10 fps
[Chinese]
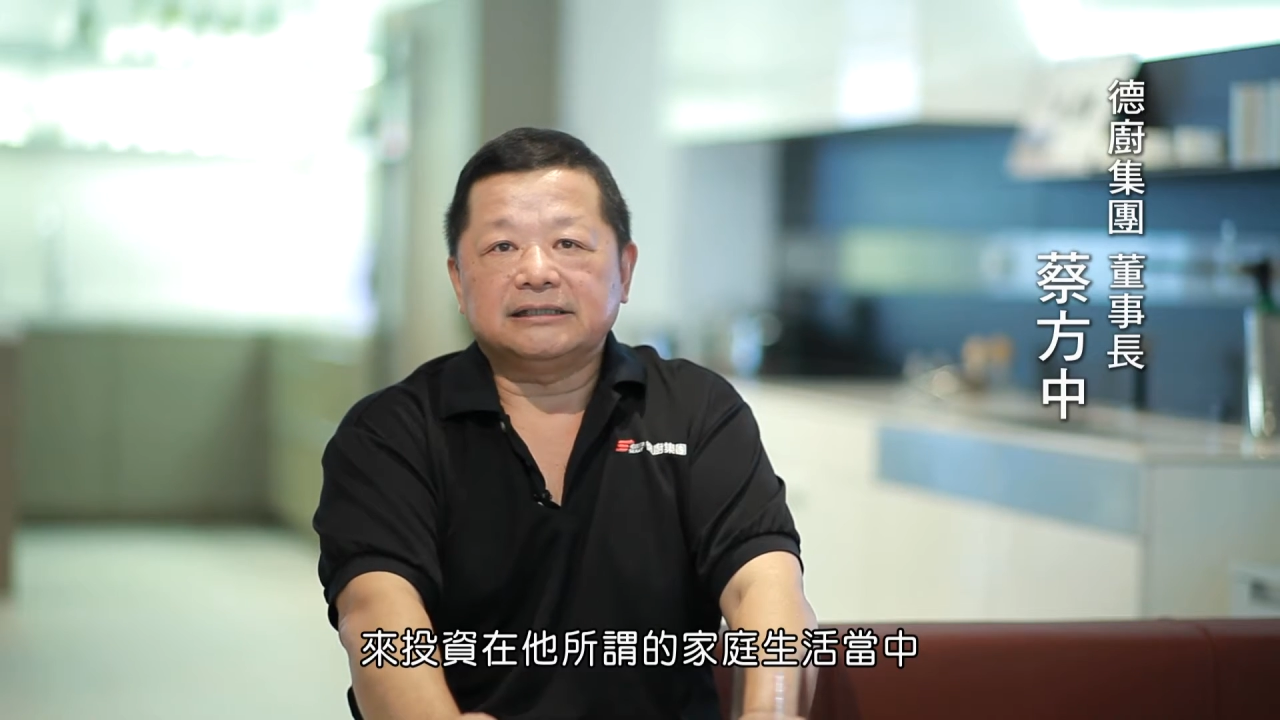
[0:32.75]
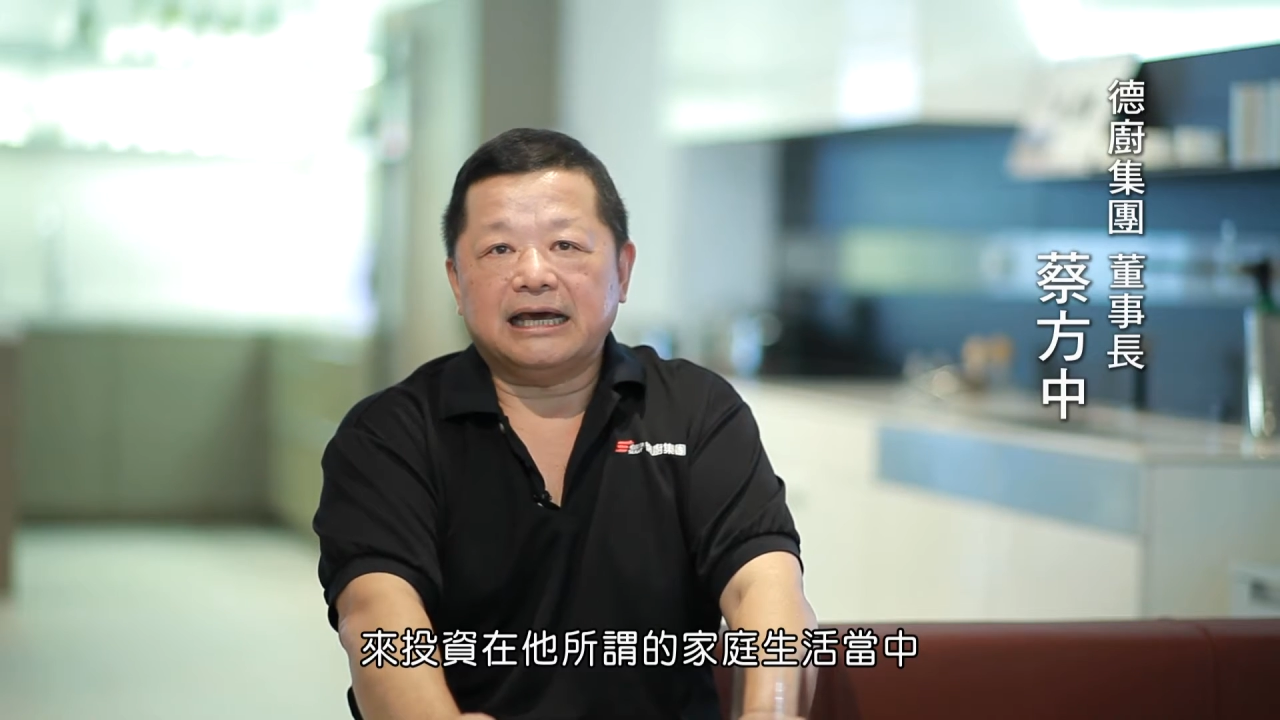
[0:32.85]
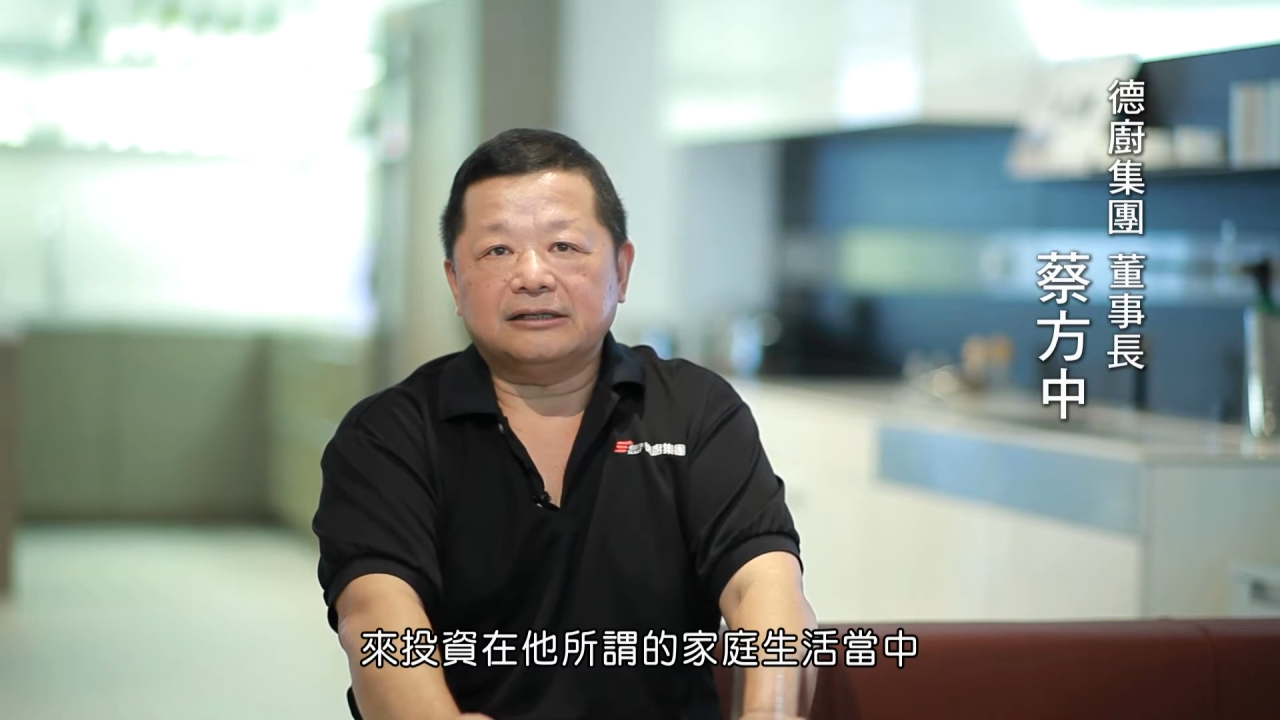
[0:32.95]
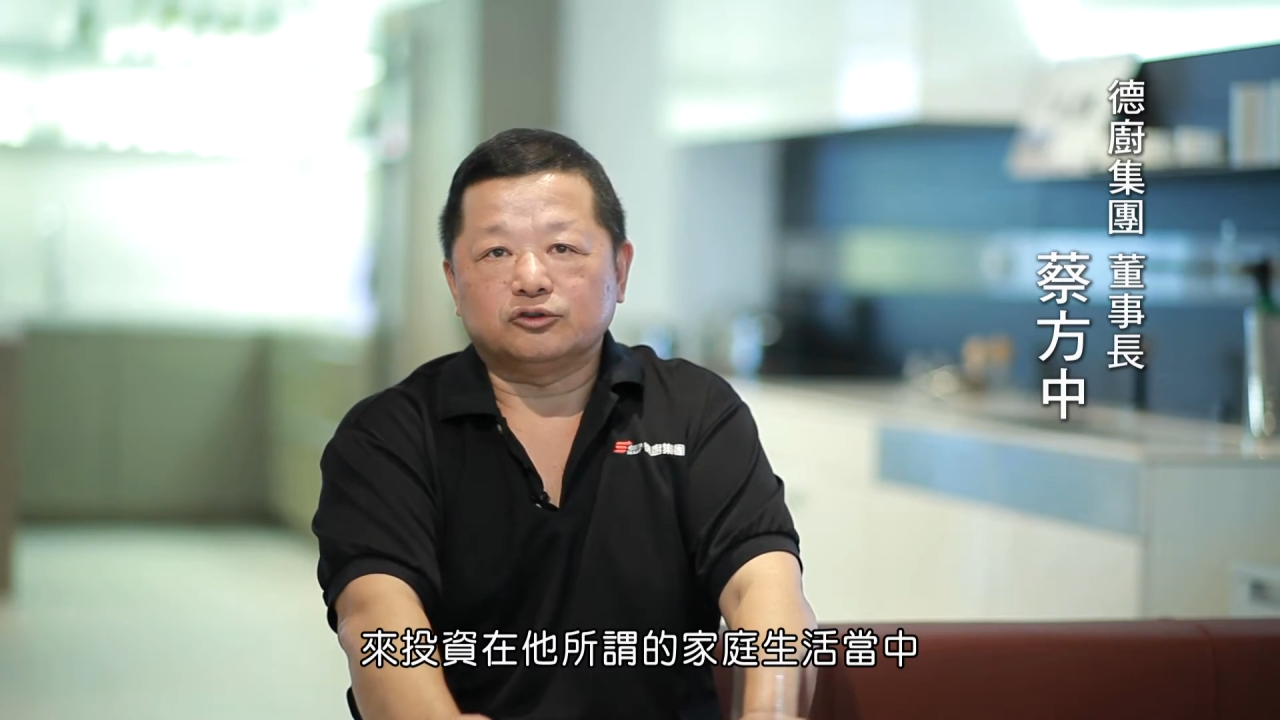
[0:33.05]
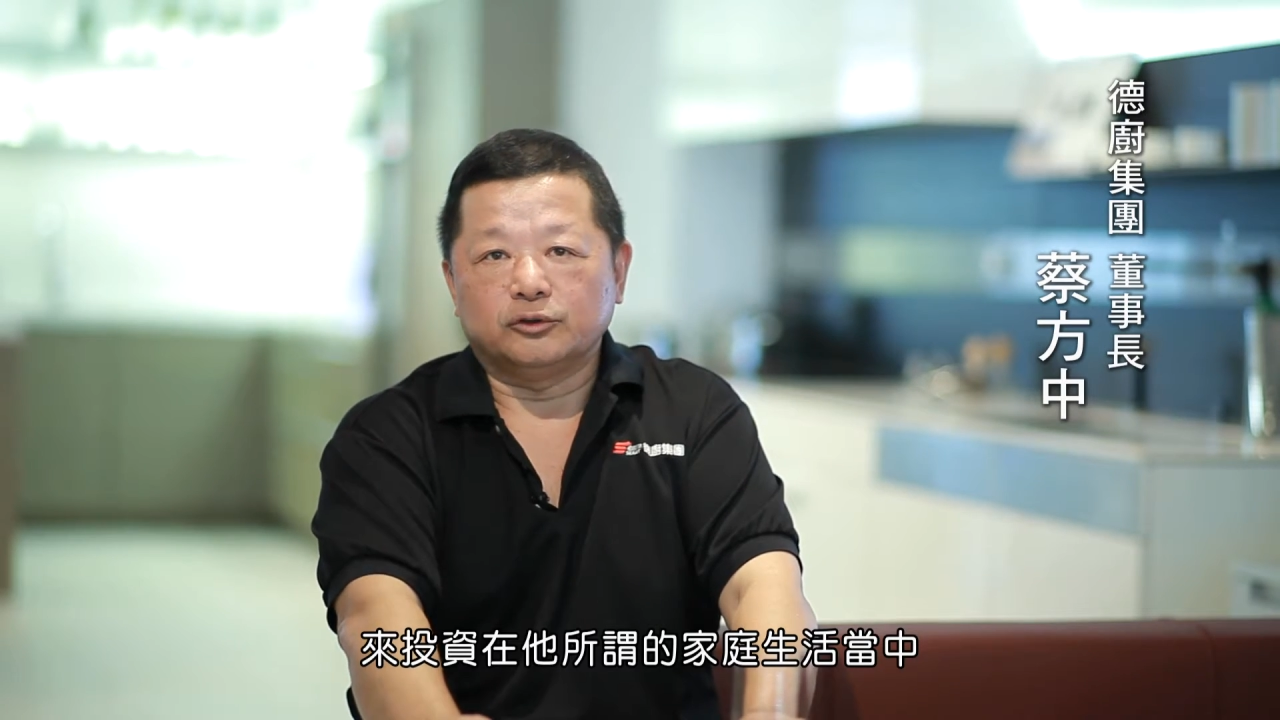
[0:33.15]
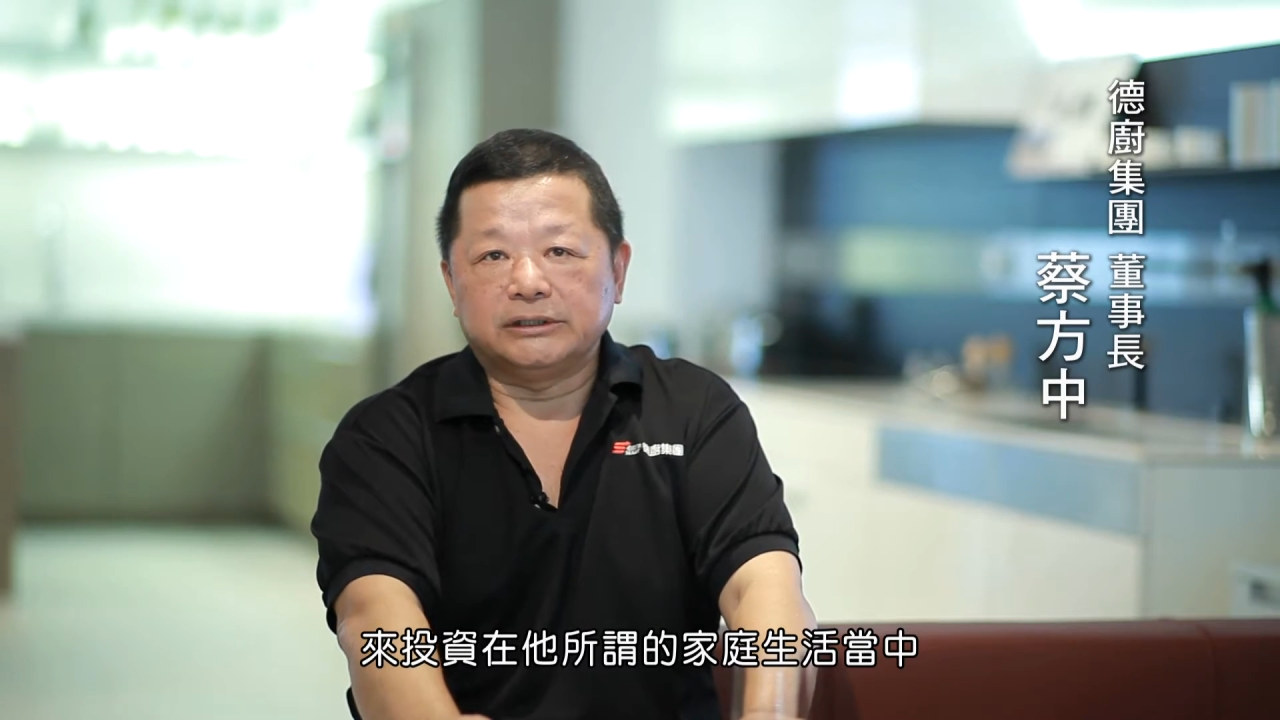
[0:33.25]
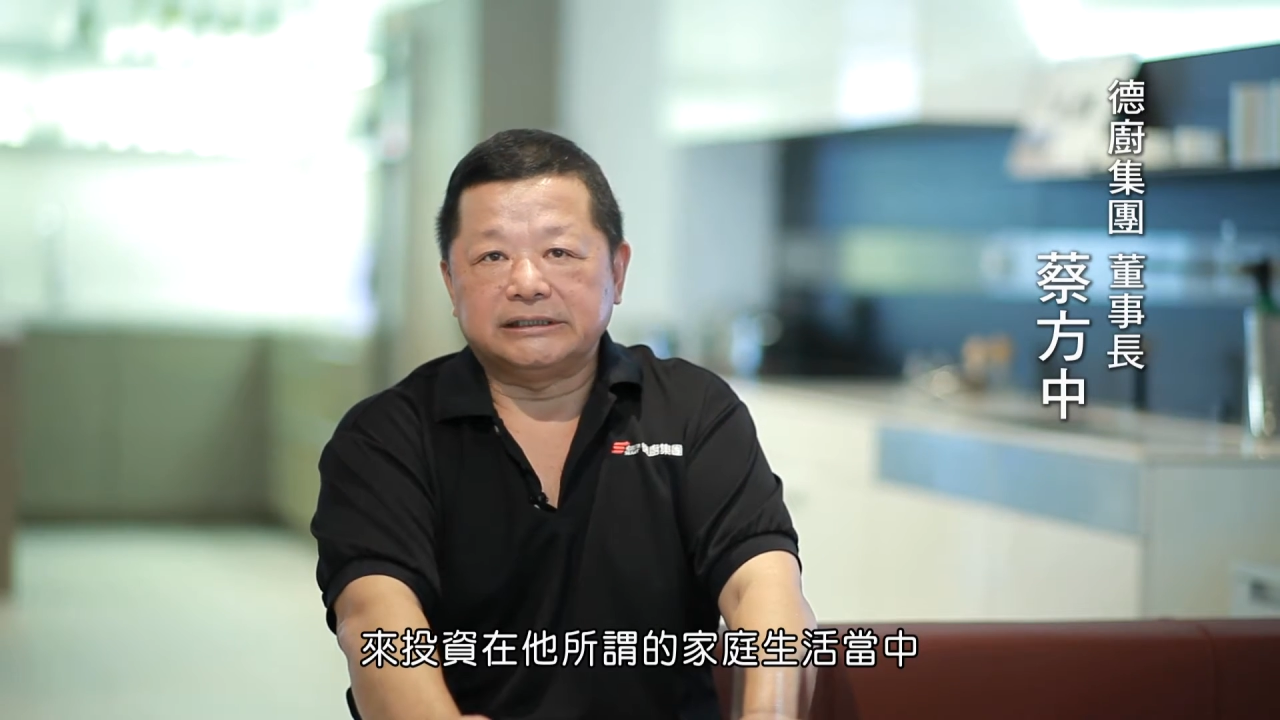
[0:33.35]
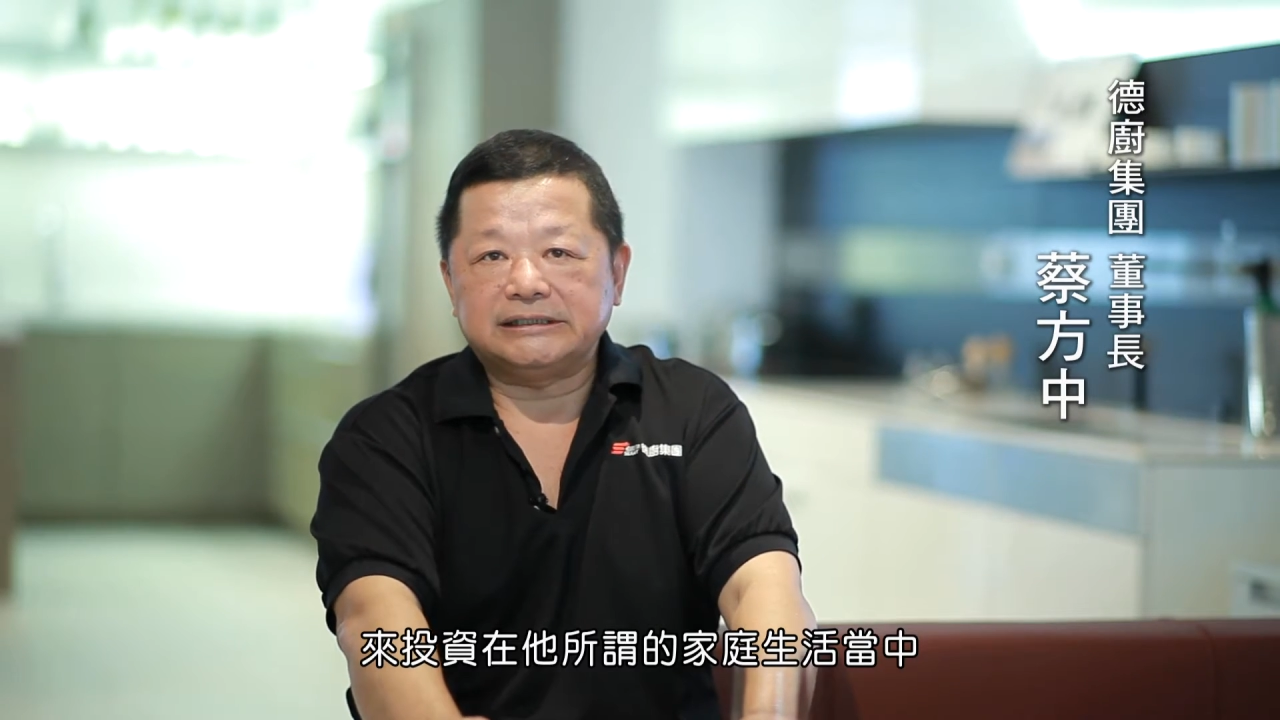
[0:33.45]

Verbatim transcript: 他所谓的